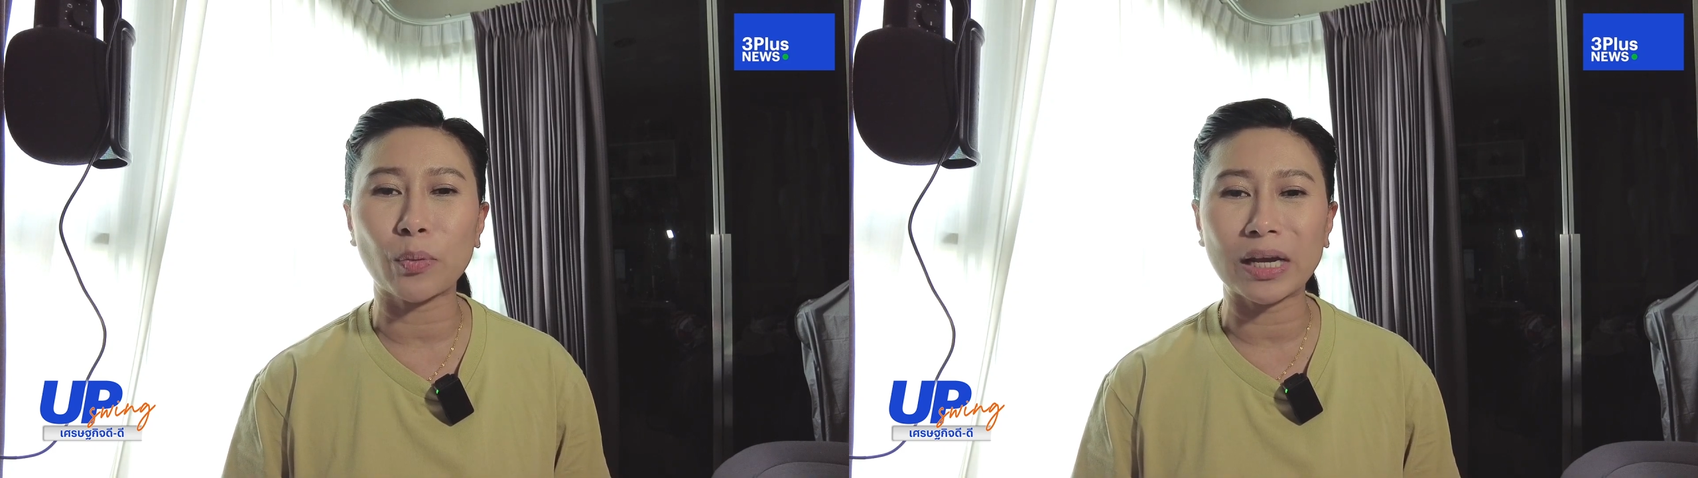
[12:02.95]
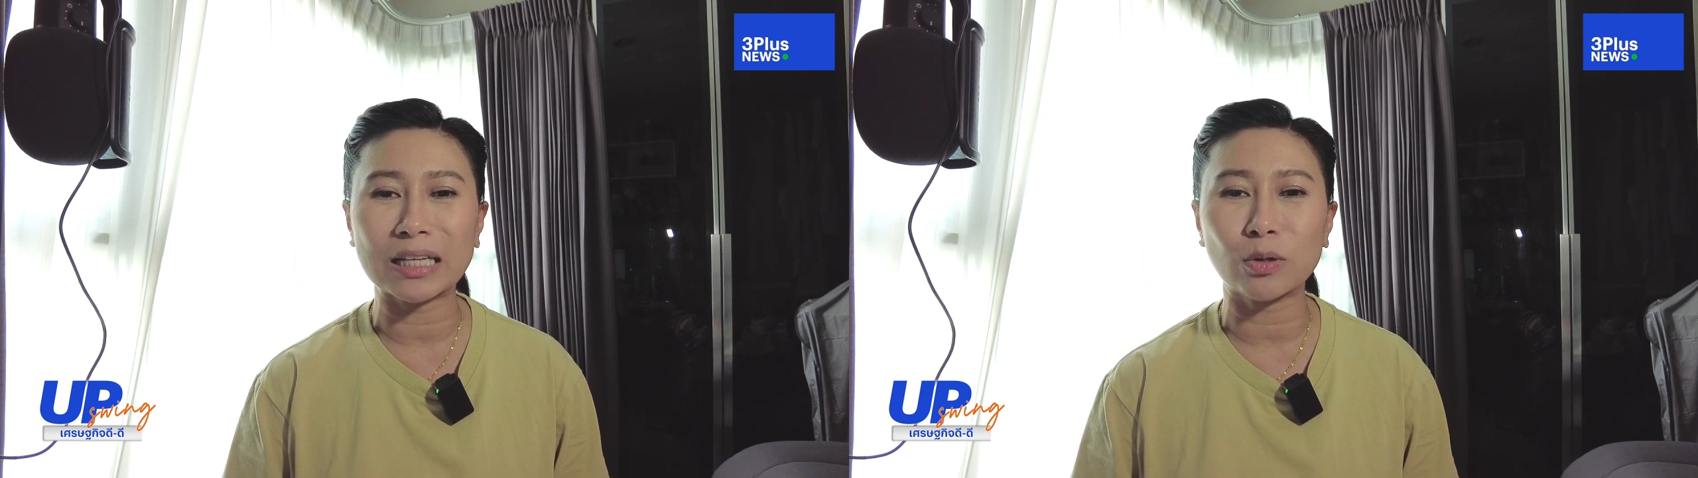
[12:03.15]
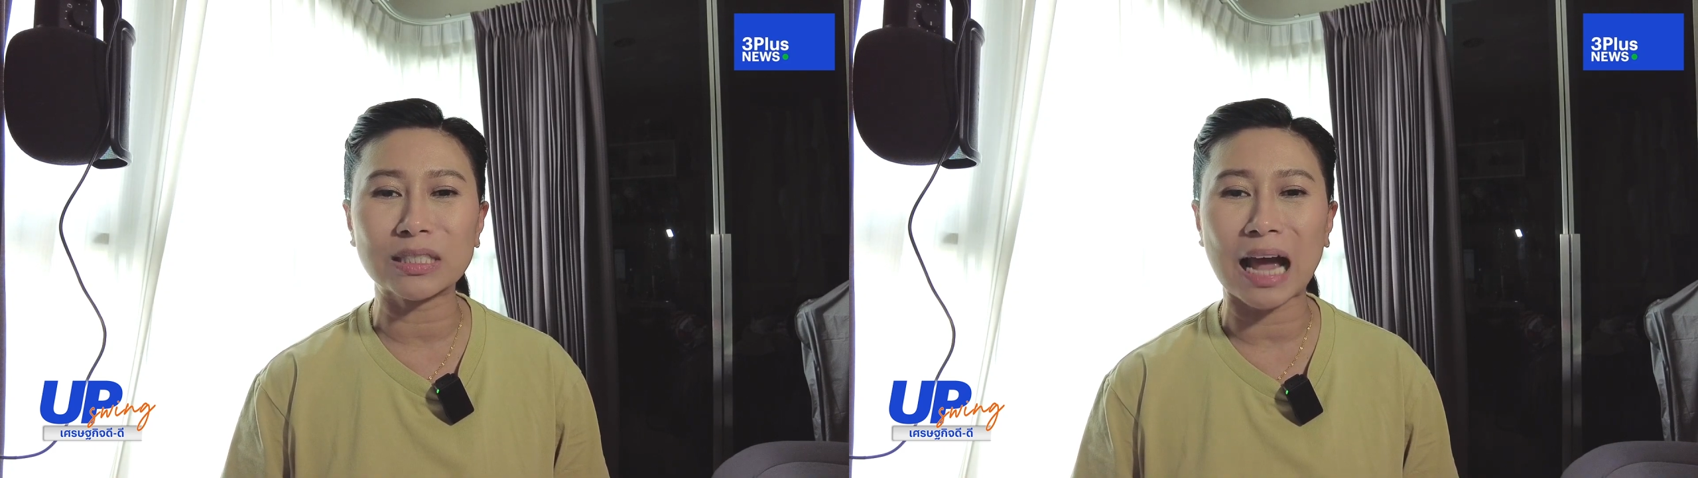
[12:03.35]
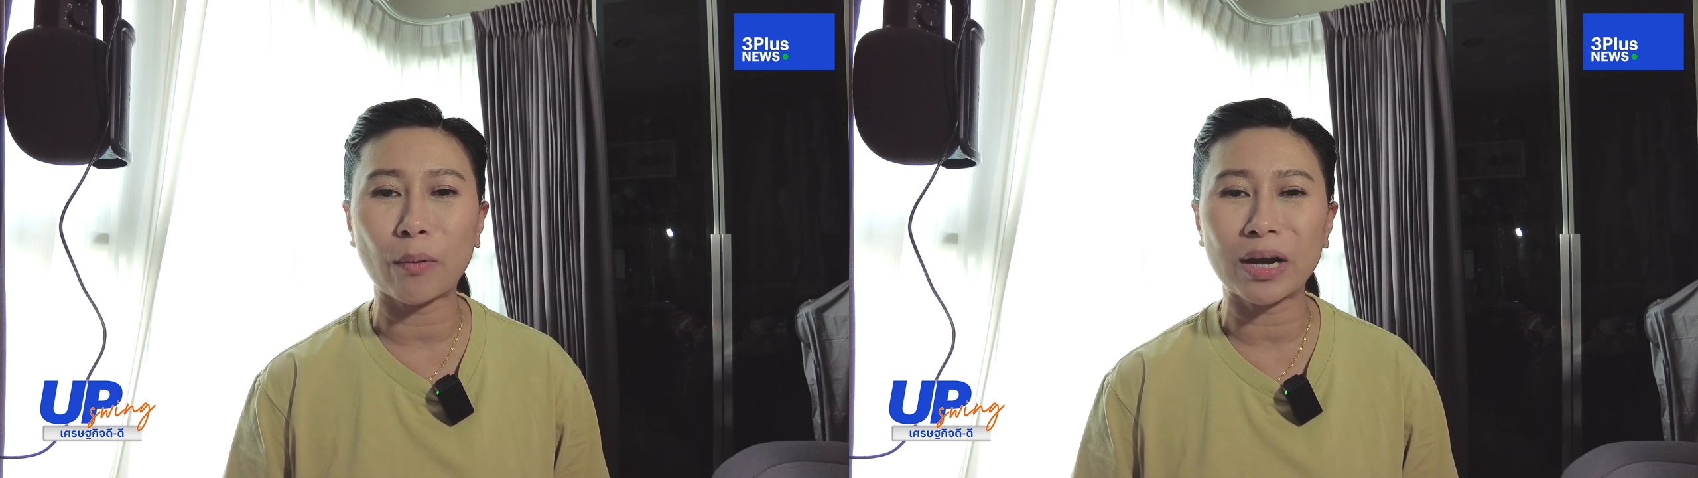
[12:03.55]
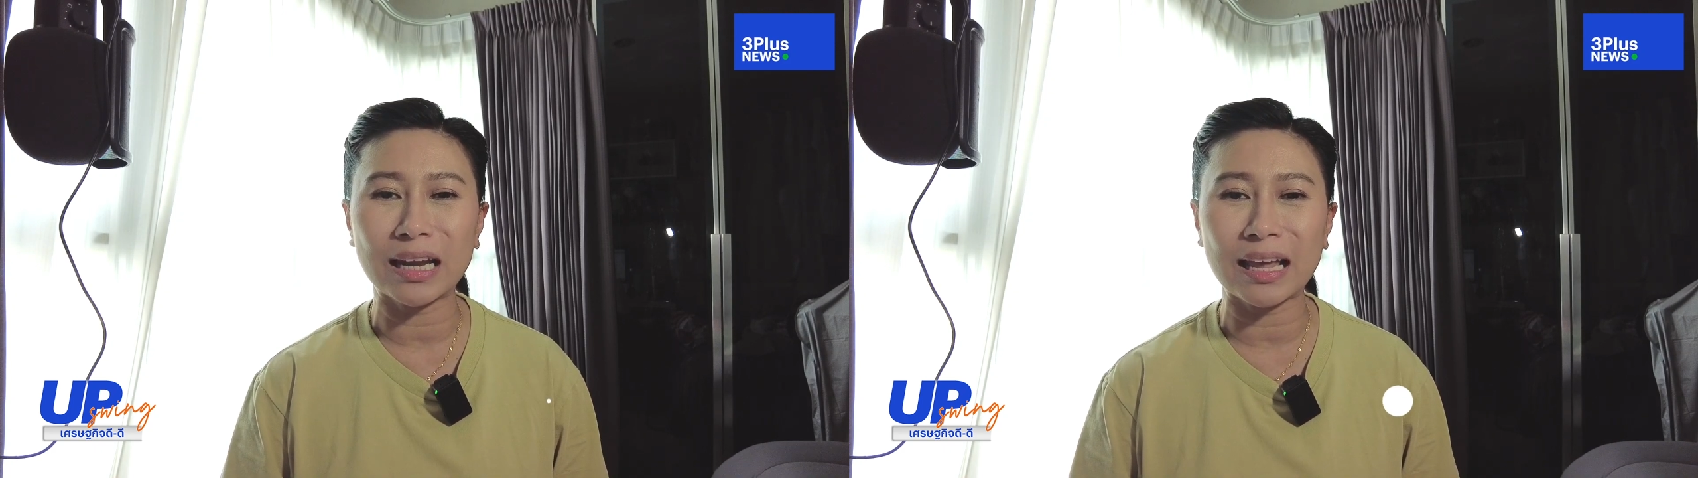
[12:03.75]
วิงในช่วงเช้า
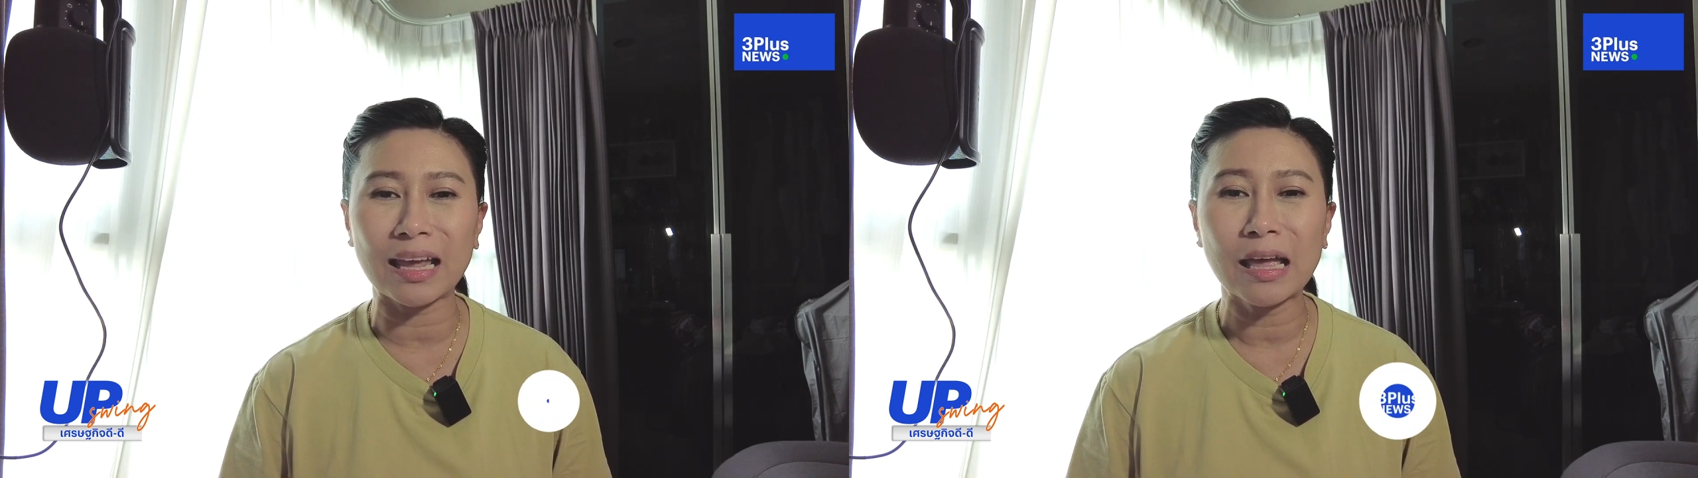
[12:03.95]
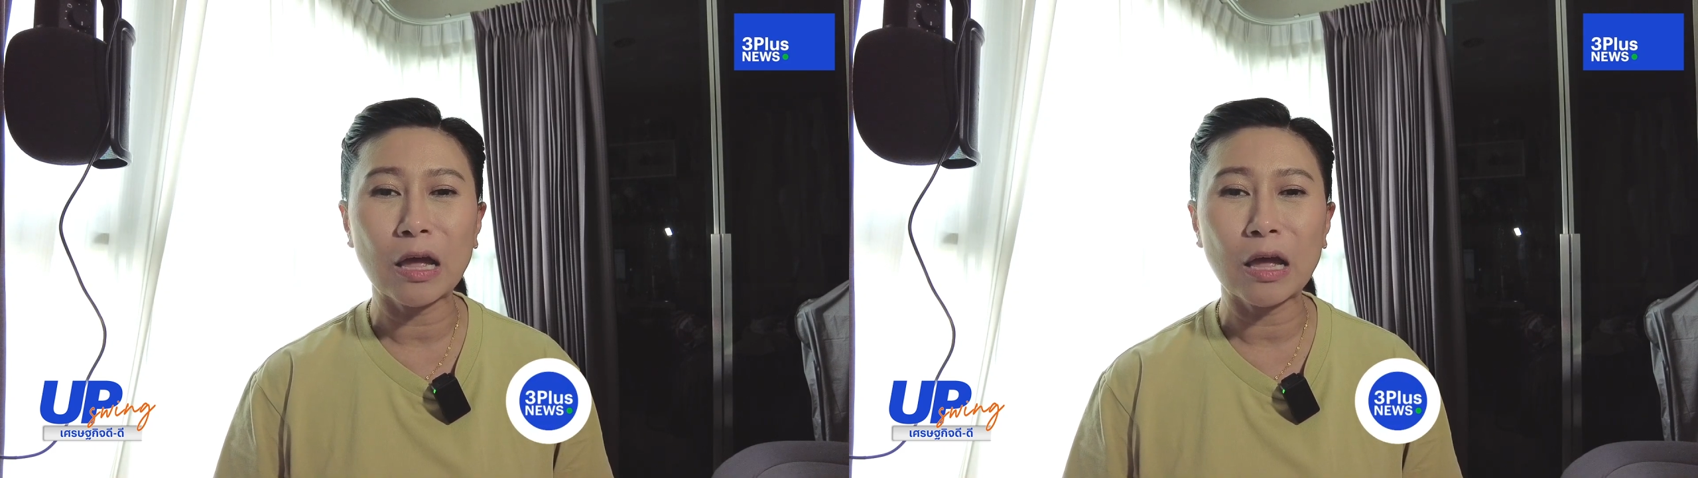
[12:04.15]
วันนี้